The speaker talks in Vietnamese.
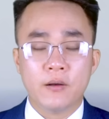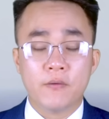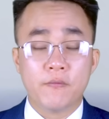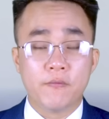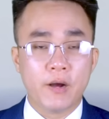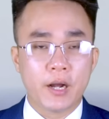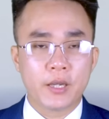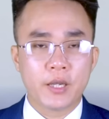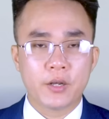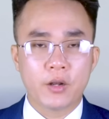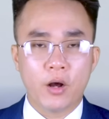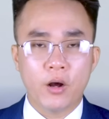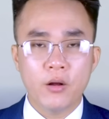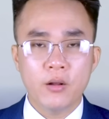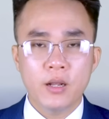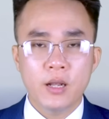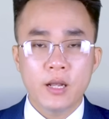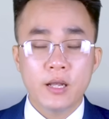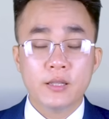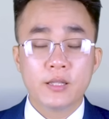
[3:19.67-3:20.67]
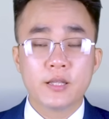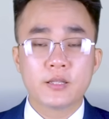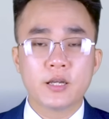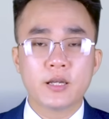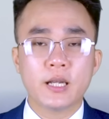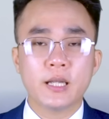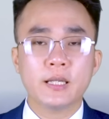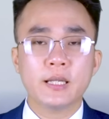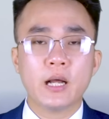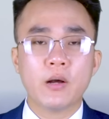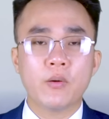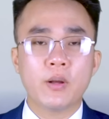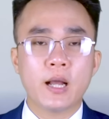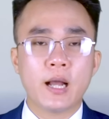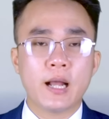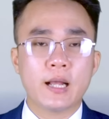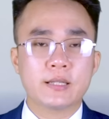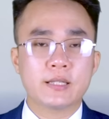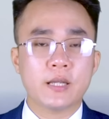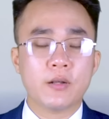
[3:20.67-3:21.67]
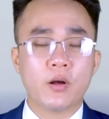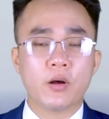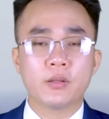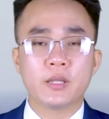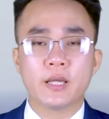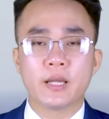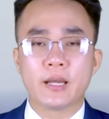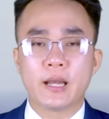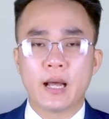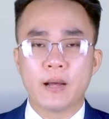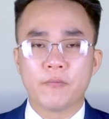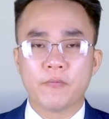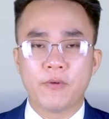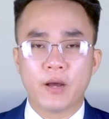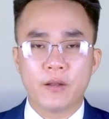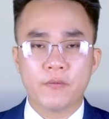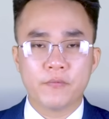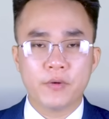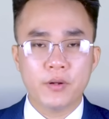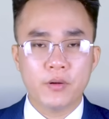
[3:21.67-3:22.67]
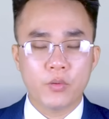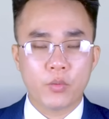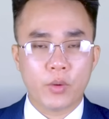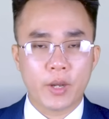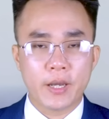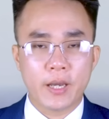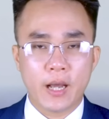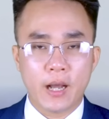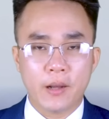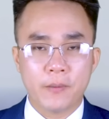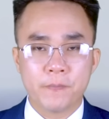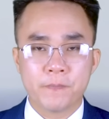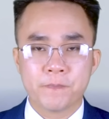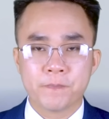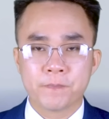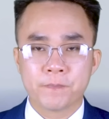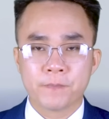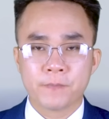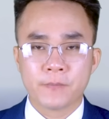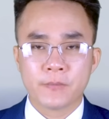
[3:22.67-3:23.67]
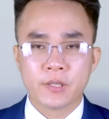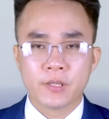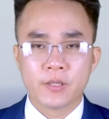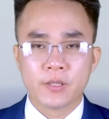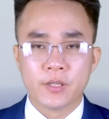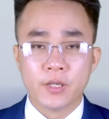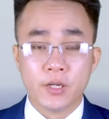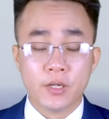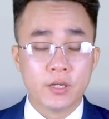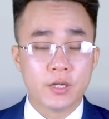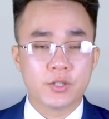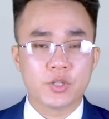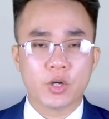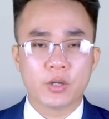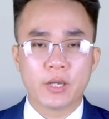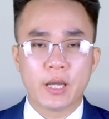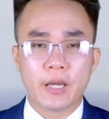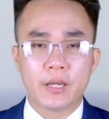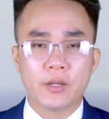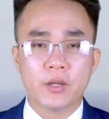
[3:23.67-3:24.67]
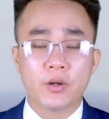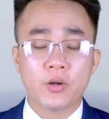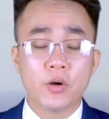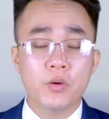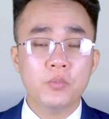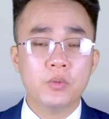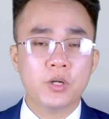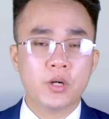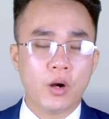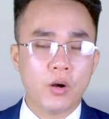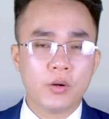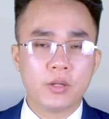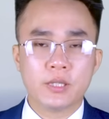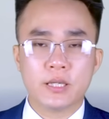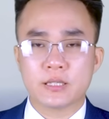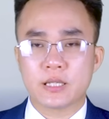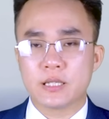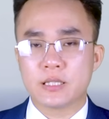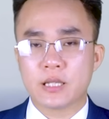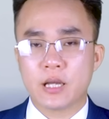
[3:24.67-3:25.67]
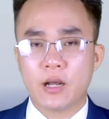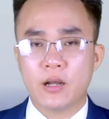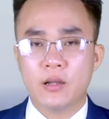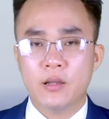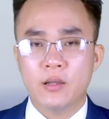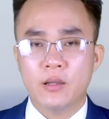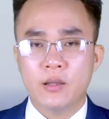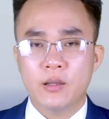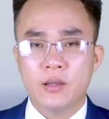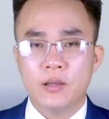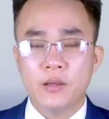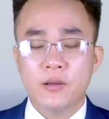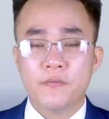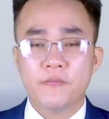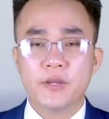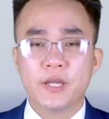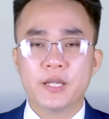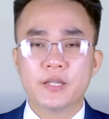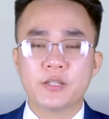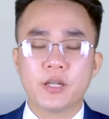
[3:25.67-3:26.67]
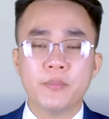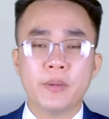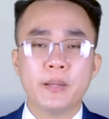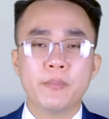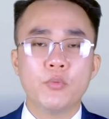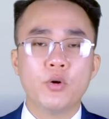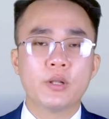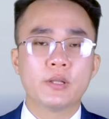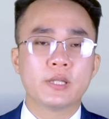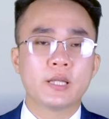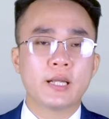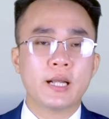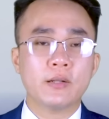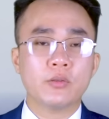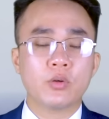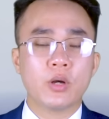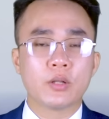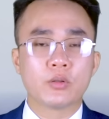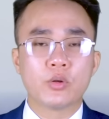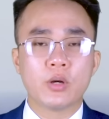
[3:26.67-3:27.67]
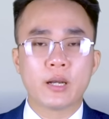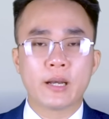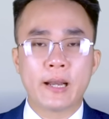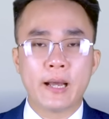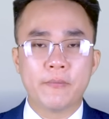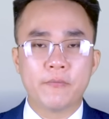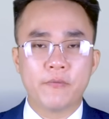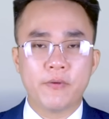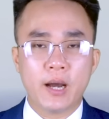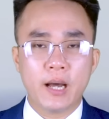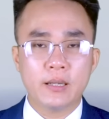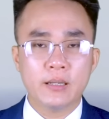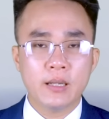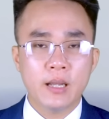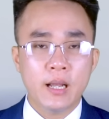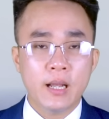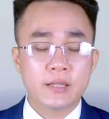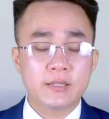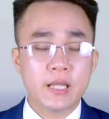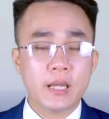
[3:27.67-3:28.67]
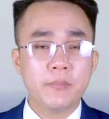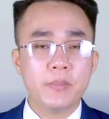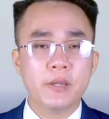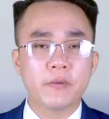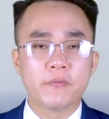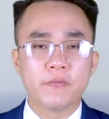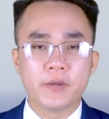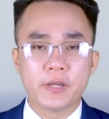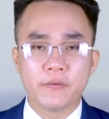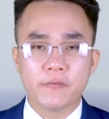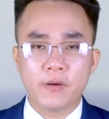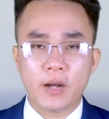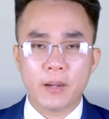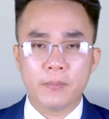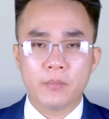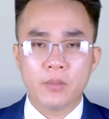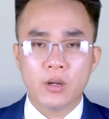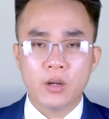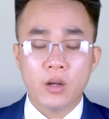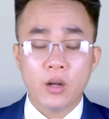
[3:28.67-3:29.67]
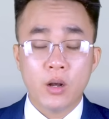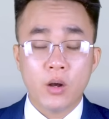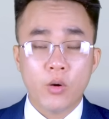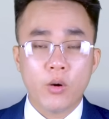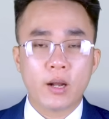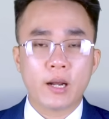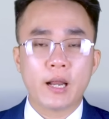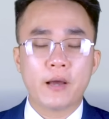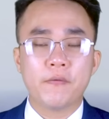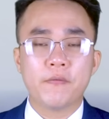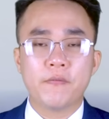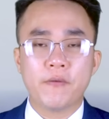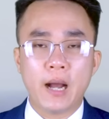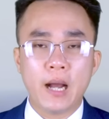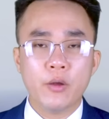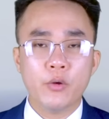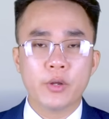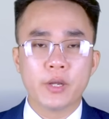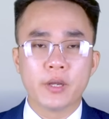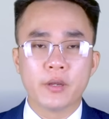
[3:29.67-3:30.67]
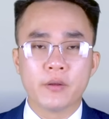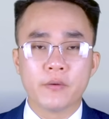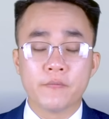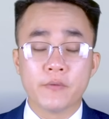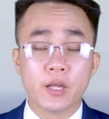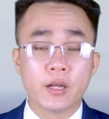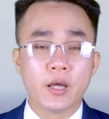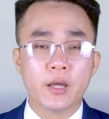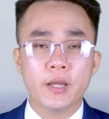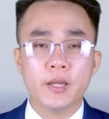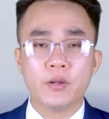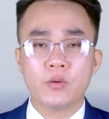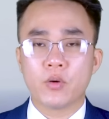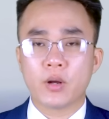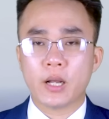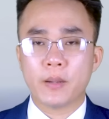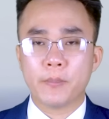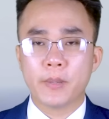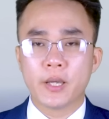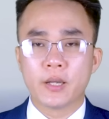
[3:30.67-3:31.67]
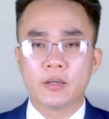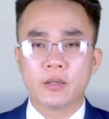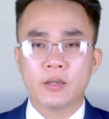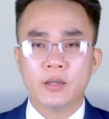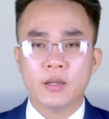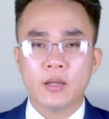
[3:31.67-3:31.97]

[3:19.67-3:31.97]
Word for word: Và khi đó, thì giới lãnh đạo Nga sẽ có thể đàm phán với Ukraine. Nhưng lựa chọn này cũng khó có thể xảy ra, vì sớm hay muộn thì các thỏa thuận đàm phán sẽ bị vi phạm hoặc là phá hủy vì lợi ích của các bên.